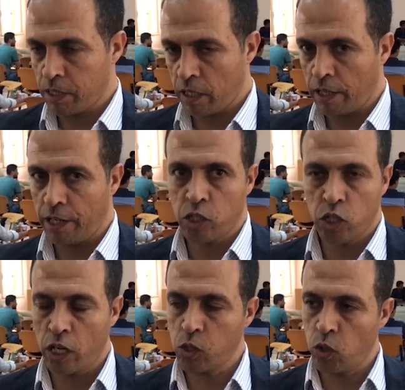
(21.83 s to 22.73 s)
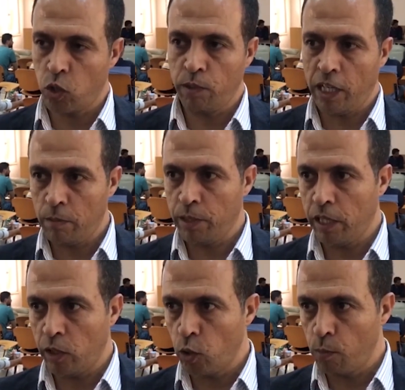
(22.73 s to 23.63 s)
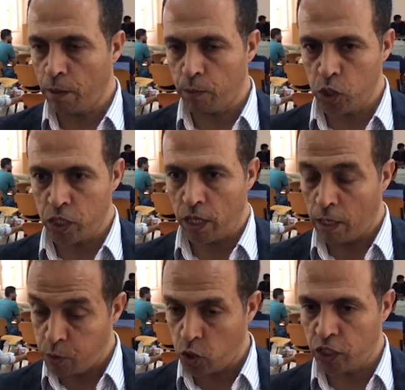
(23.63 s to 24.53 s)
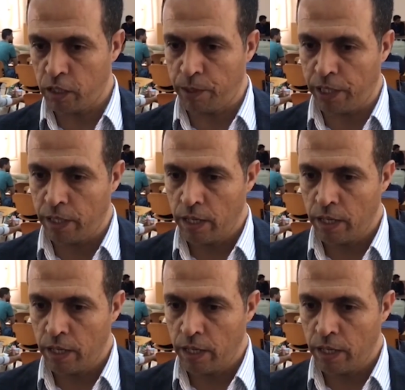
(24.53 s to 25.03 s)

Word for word: استطعناش نجهز اليوم العالمي لليوم اليوم 24 25 أبريل